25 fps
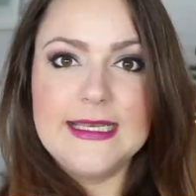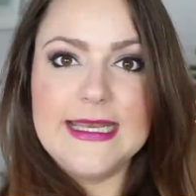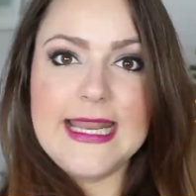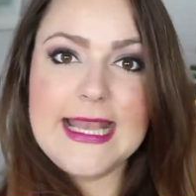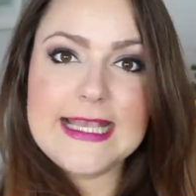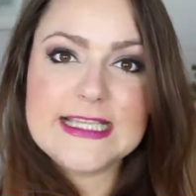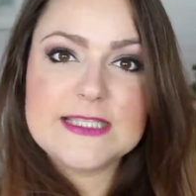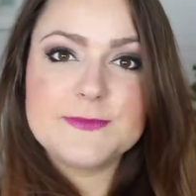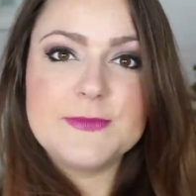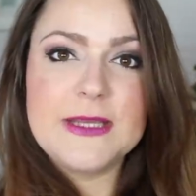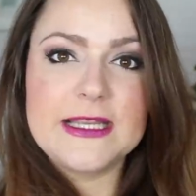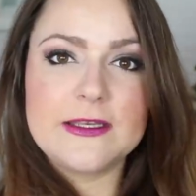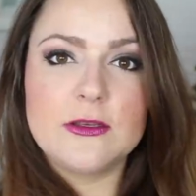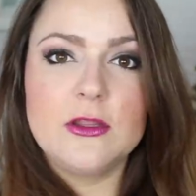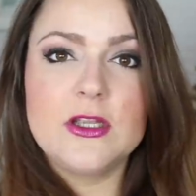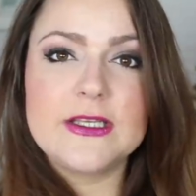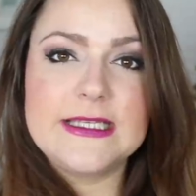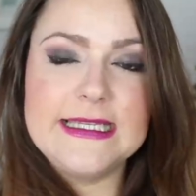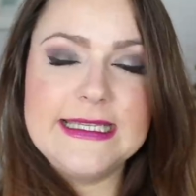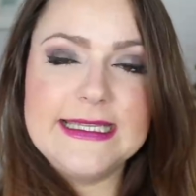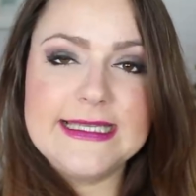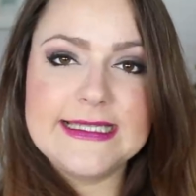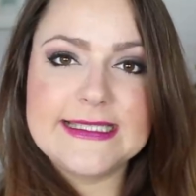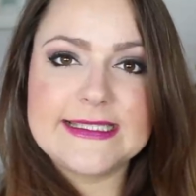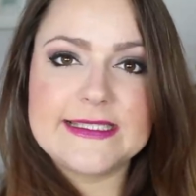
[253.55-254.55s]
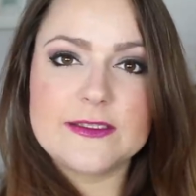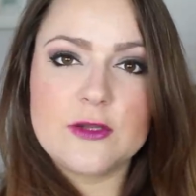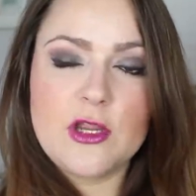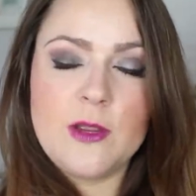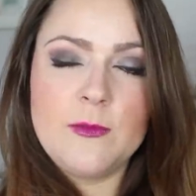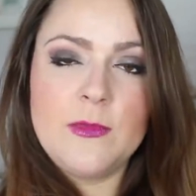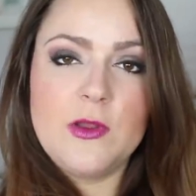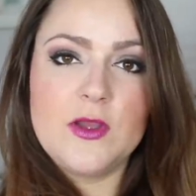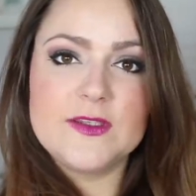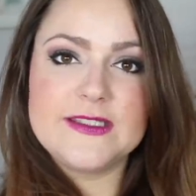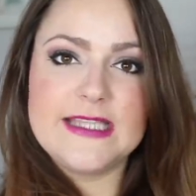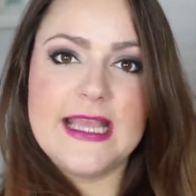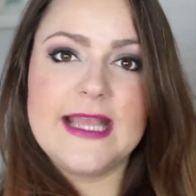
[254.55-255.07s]
Last but not least
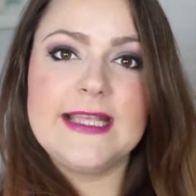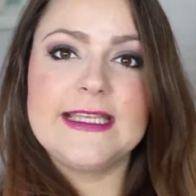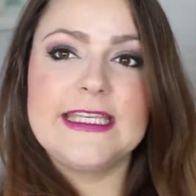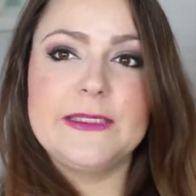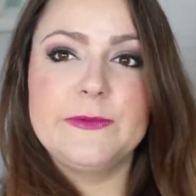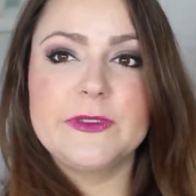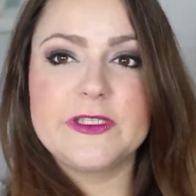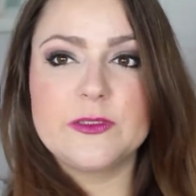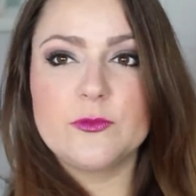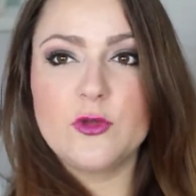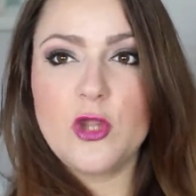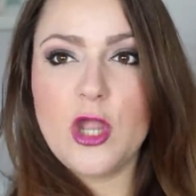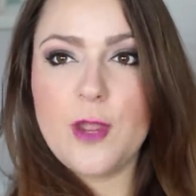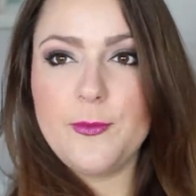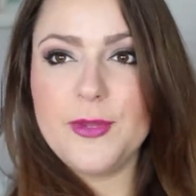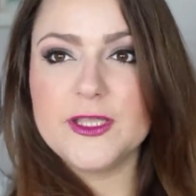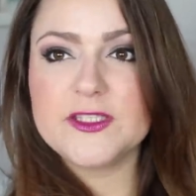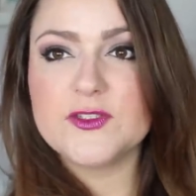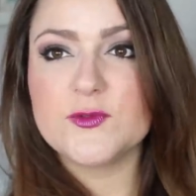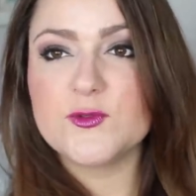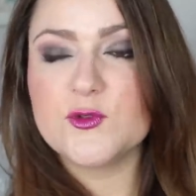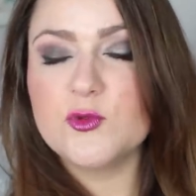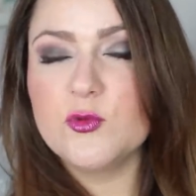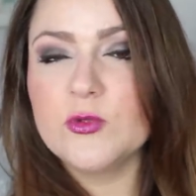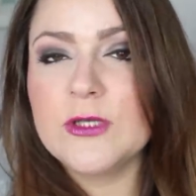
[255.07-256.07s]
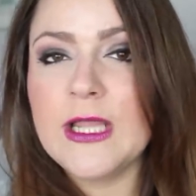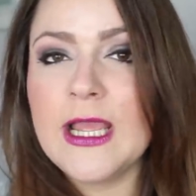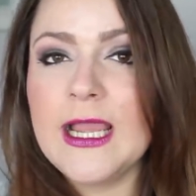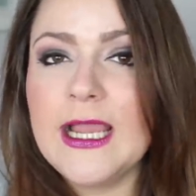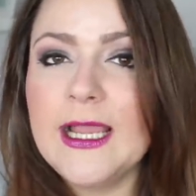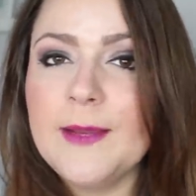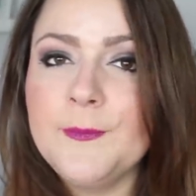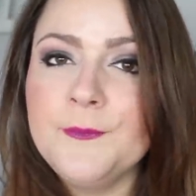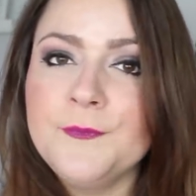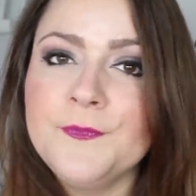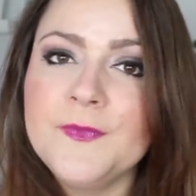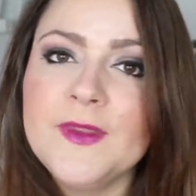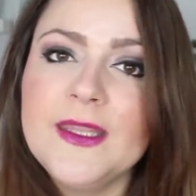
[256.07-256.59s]
kommen auch Sachen, die mit dem Körper zu tun
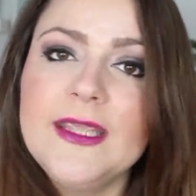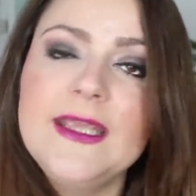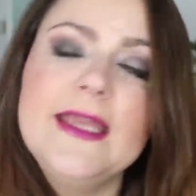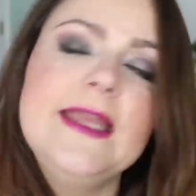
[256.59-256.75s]
haben.